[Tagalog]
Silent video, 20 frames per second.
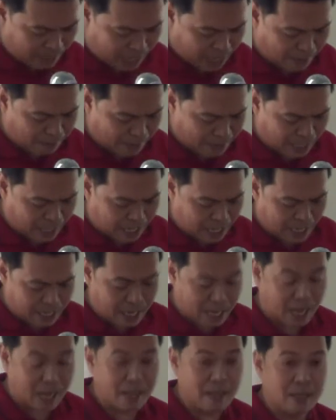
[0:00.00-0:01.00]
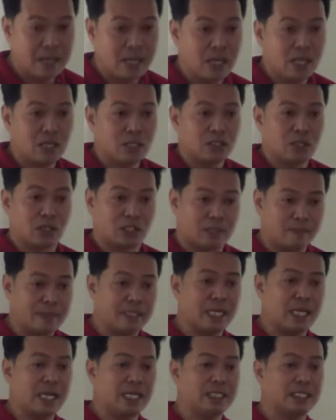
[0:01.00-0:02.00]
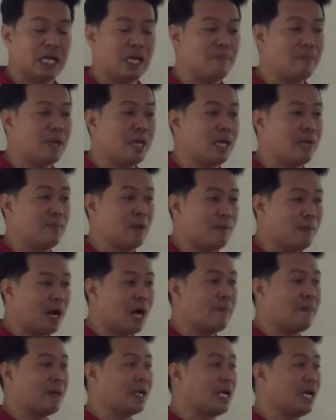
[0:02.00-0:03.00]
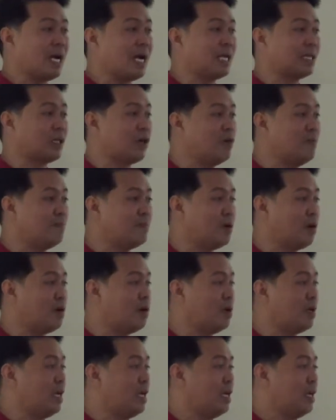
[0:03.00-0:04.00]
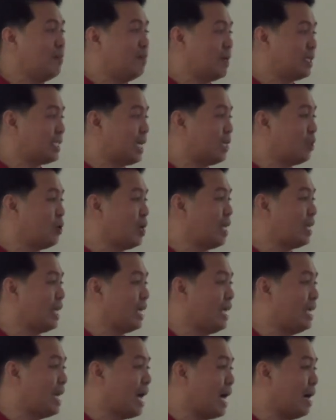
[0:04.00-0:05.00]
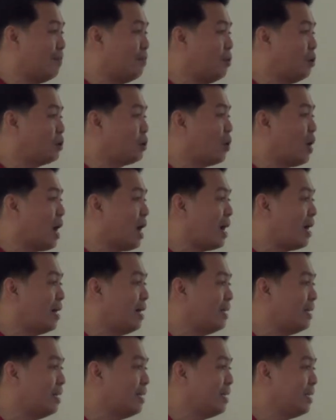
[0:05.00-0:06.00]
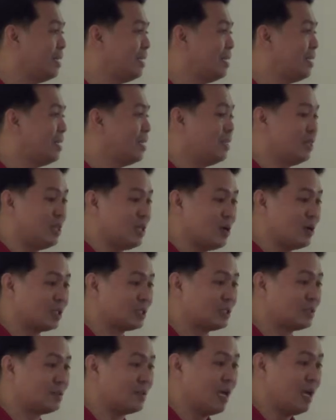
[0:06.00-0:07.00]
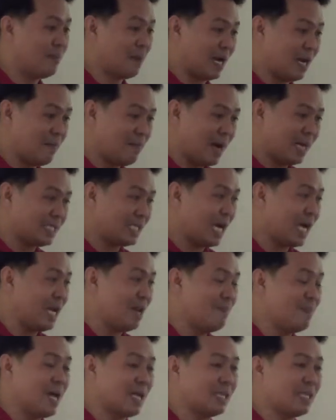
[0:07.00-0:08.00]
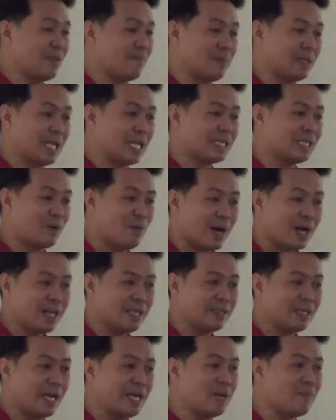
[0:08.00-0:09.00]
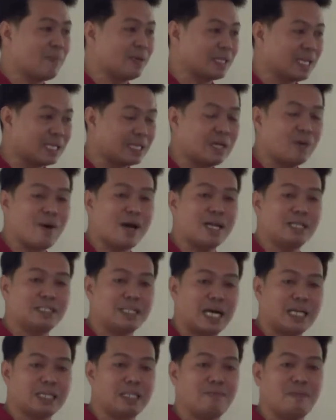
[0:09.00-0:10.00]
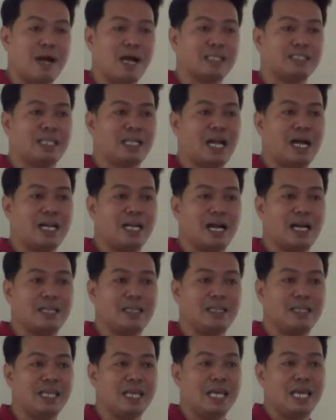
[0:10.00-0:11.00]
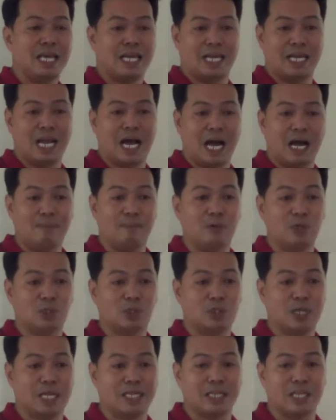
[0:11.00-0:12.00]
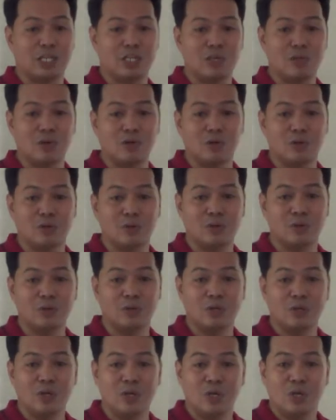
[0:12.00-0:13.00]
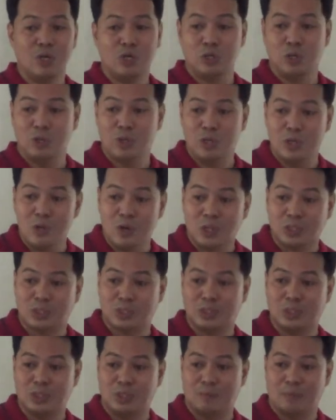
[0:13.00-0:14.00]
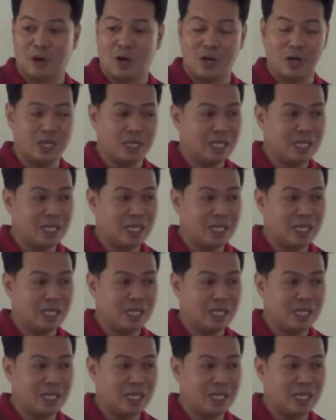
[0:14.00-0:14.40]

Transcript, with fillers: makapanagana. So sa madaling sabi, may mga pagkakataon po, masyado natin inaabuso ang Diyos. Palibasa alam natin patatawarin tayo ng patatawarin sa ating mga kasalanan, inaabuso natin yung yung Diyos. No po?